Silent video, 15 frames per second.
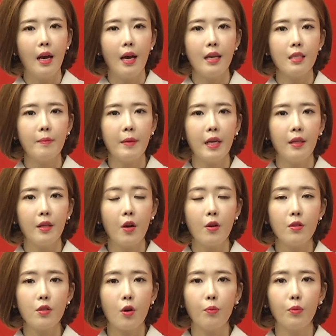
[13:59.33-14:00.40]
하지만 현
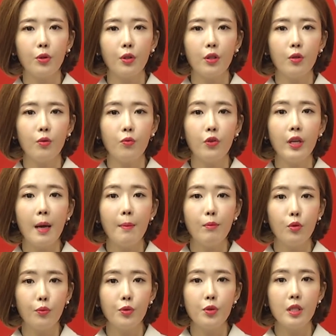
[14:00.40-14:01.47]
정부는
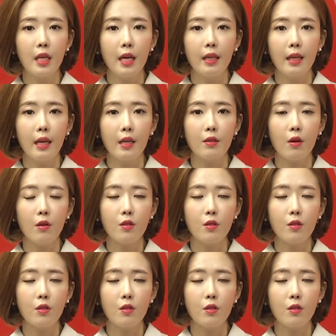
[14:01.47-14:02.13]
위안부 문제에 대해서